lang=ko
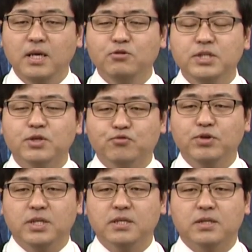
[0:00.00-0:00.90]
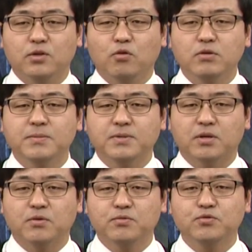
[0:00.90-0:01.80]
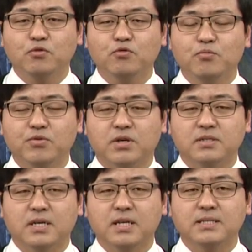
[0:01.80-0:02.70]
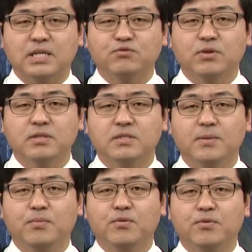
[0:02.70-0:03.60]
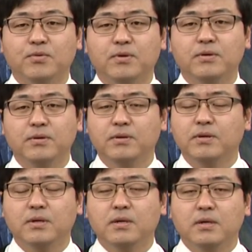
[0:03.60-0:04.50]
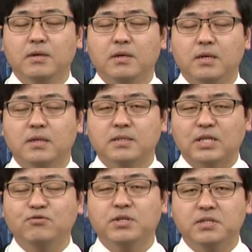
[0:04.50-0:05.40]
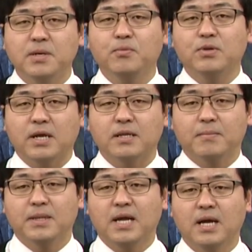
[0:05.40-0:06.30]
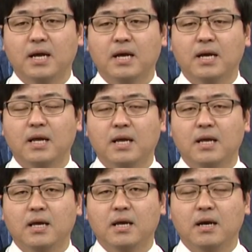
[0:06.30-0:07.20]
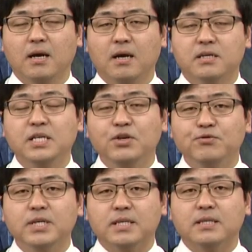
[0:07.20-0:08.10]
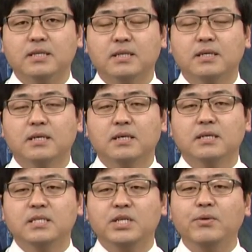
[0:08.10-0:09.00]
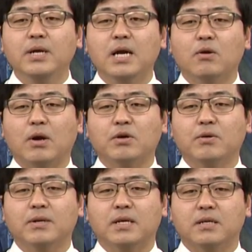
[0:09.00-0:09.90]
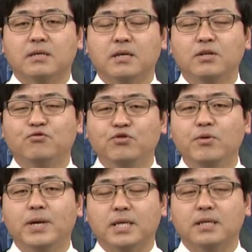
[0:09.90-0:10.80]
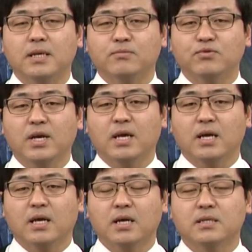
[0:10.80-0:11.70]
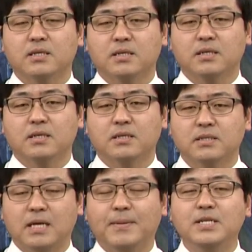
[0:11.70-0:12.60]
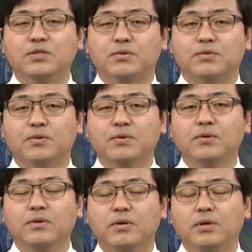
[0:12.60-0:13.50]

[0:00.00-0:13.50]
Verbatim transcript: 이 의식 구인은 독립선언 후 총독부 경찰에 자수해서 체포를 어, 자수해서 체포되게 됩니다. 어, 그 이유는 시위가 과격화되는 걸 두려워했기 때문에 어, 자발적으로